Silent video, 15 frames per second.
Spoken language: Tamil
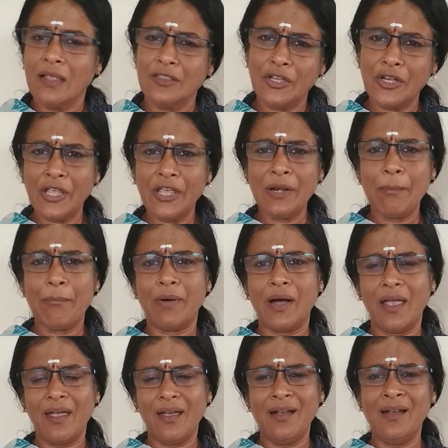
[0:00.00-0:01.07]
திடீர்னு
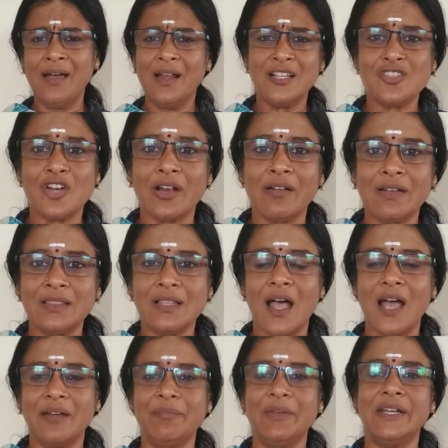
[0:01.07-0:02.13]
பயங்கர ஜுரம் வந்தா
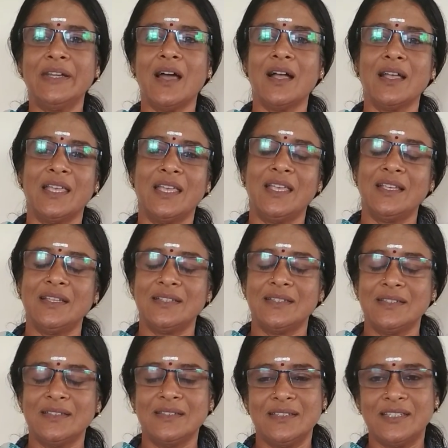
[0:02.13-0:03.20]
அட்மிட் ஆகி
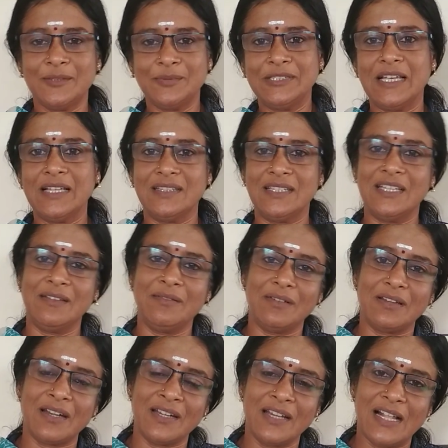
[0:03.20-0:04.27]
ட்ரிப் சேர்த்தி
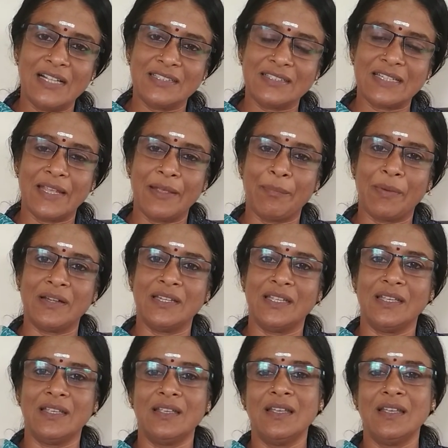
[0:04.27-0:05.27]
ரெண்டு நாள் ஸ்டே பண்ணி